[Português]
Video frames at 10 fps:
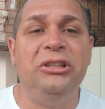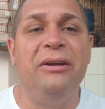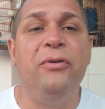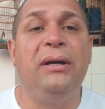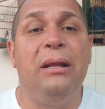
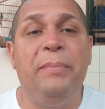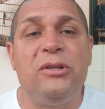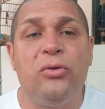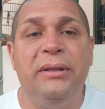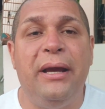Já viu aquela
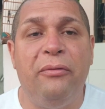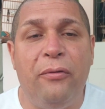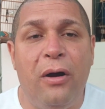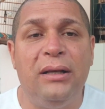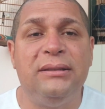pessoa
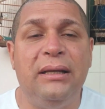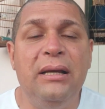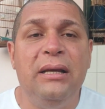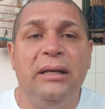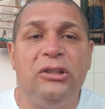nervosa
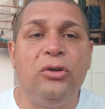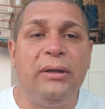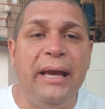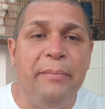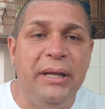que só
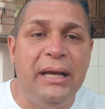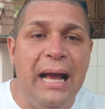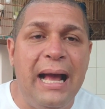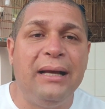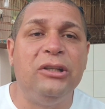quer
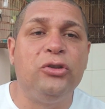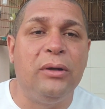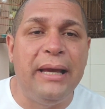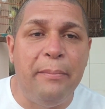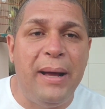brigar, que
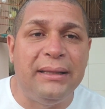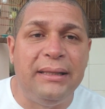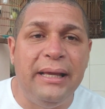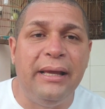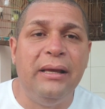só quer
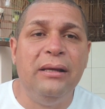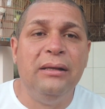bater?